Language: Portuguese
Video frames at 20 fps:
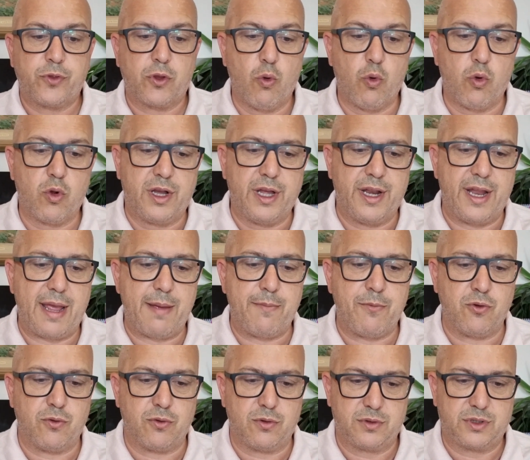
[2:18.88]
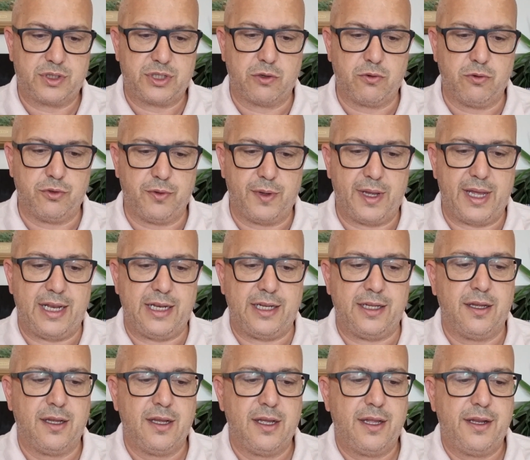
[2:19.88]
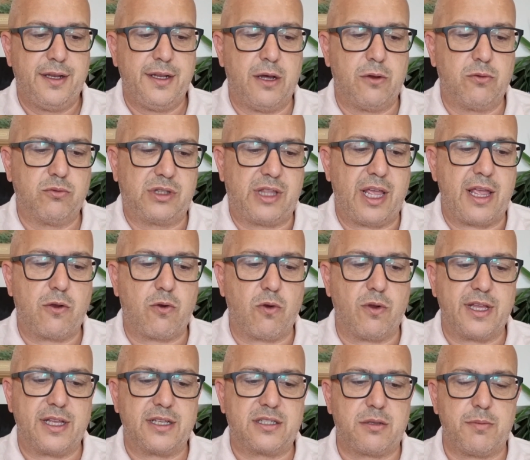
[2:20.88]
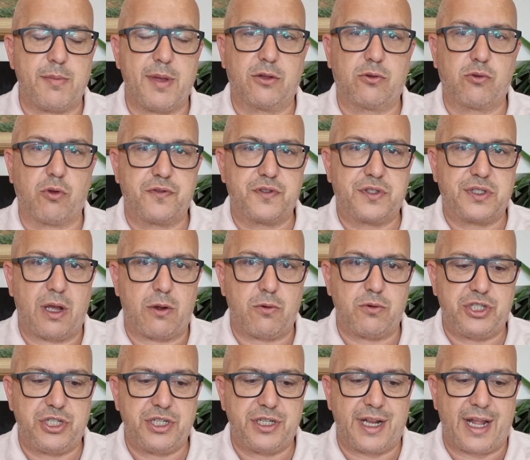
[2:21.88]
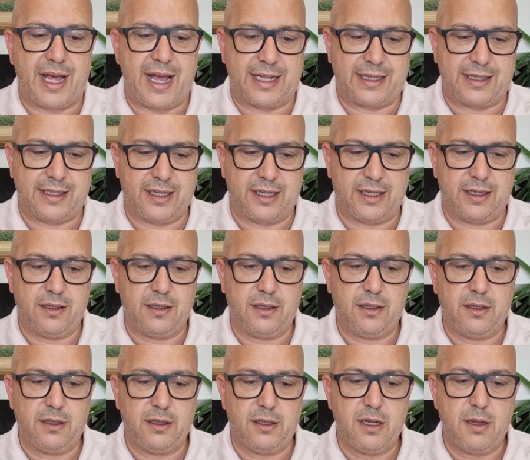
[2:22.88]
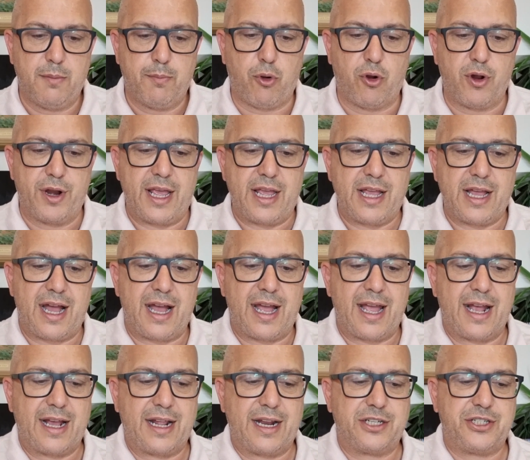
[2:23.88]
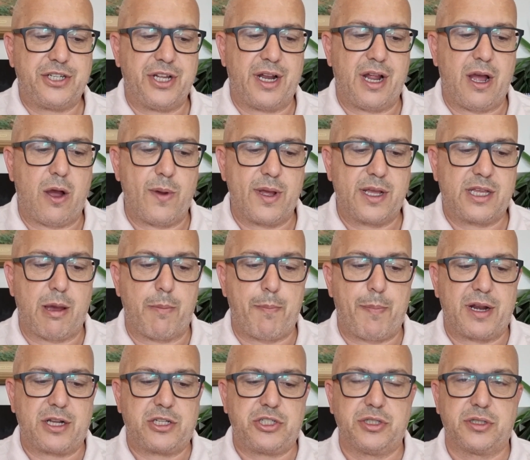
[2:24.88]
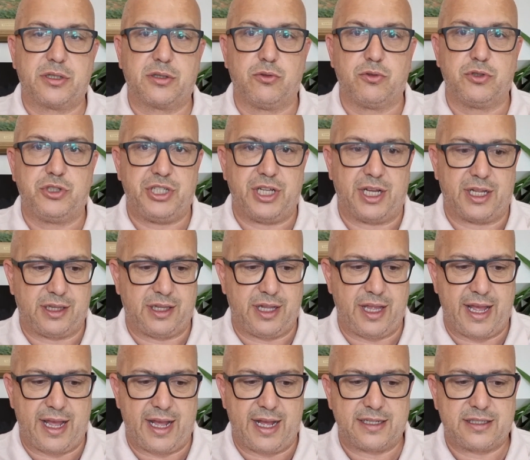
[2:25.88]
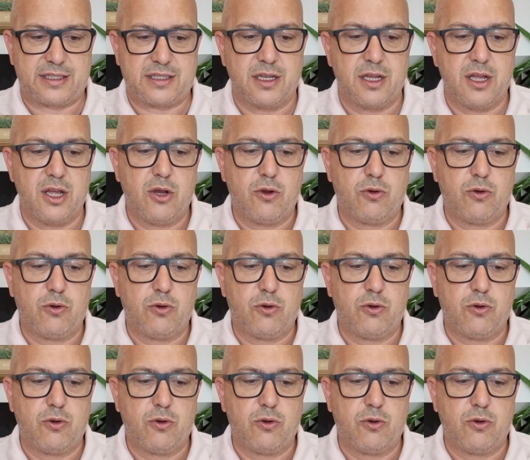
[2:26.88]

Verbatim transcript: O Grêmio, segundo ele, não tem conhecimento oficial de nada Porém, a regra geral é que a partir do dia 10,